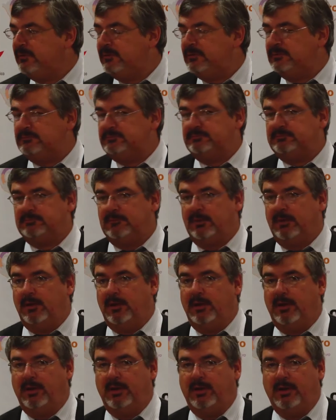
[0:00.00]
Muchas
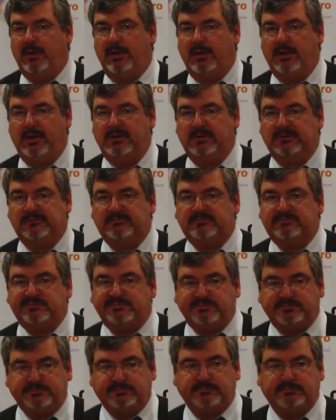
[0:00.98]
gracias al señor
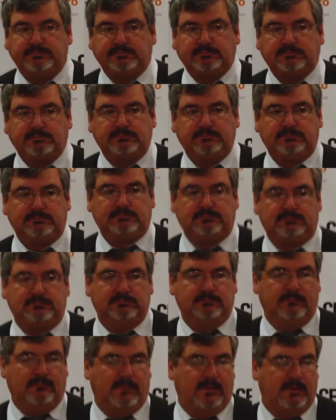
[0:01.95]
viceministro.
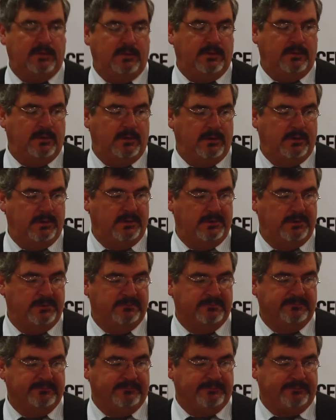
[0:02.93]
Eh, a
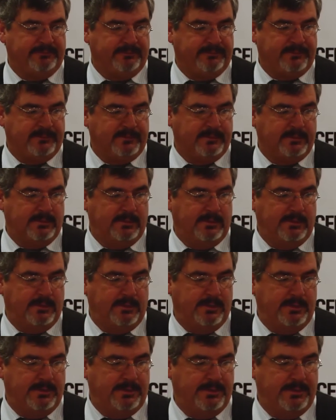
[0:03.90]
continuación, las palabras
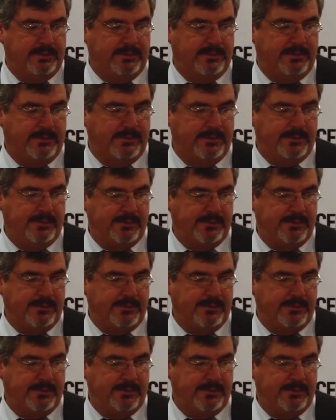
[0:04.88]
del, presidente de